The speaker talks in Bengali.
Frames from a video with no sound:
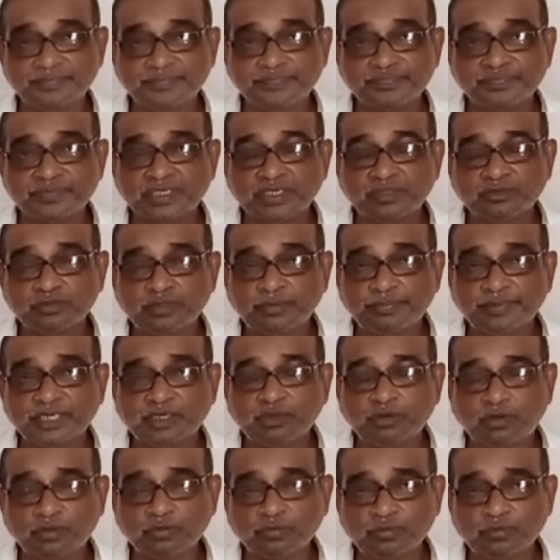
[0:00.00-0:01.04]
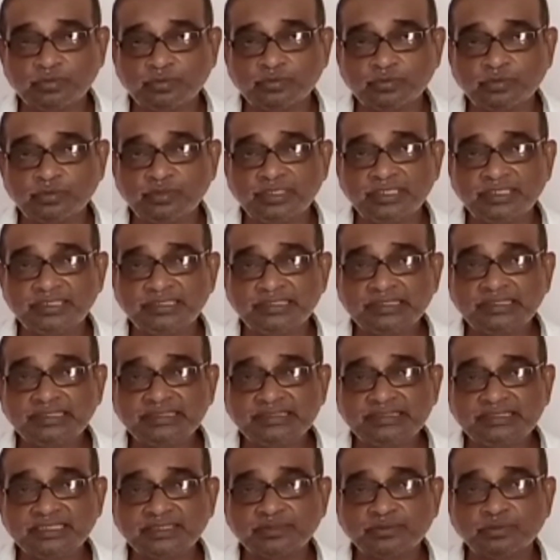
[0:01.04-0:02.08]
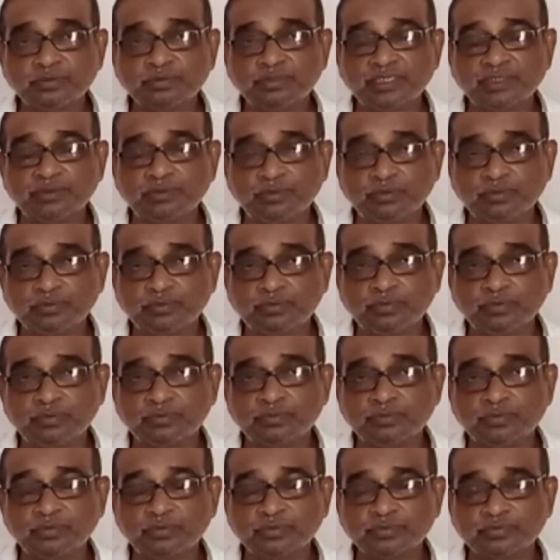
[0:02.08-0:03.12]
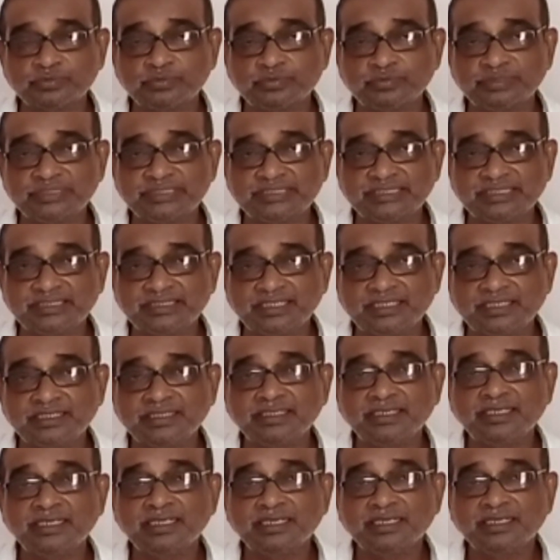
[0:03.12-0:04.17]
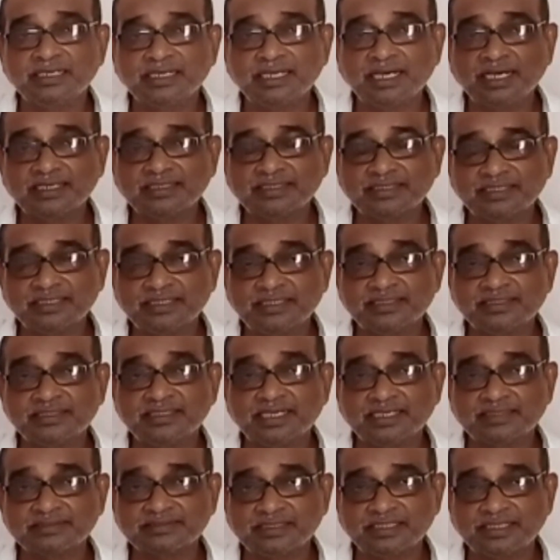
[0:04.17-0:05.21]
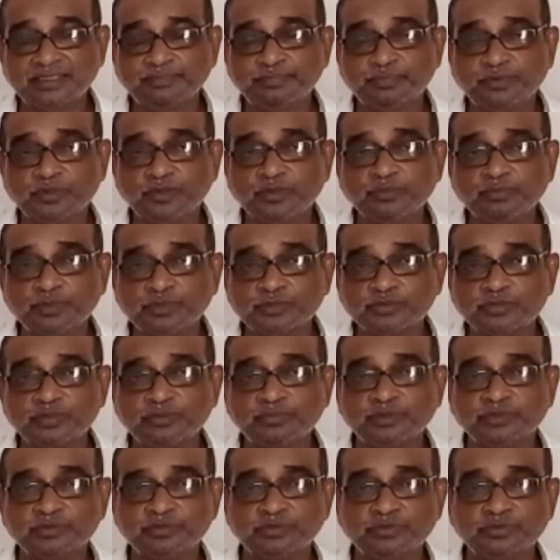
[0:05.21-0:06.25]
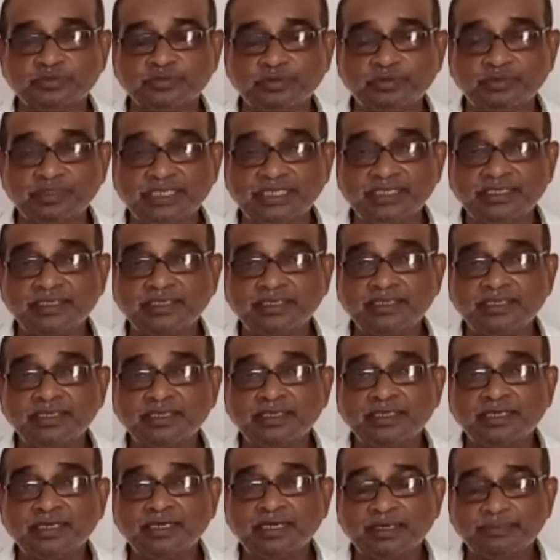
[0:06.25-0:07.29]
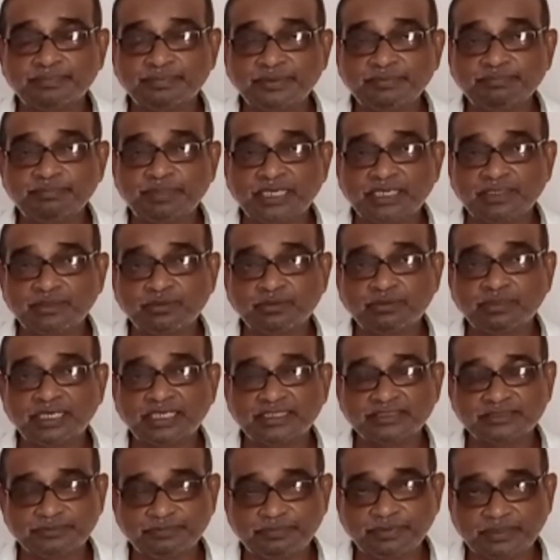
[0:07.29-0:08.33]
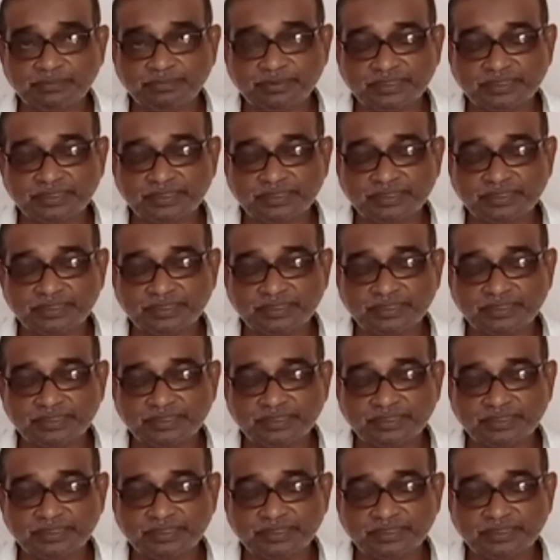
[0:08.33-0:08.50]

তবে কখনো নিজে রোগের লক্ষণ ওষুধ জেনে না খেয়ে ডাক্তারের পরামর্শ মতো চললে আপনি ভালো কাজ পাবেন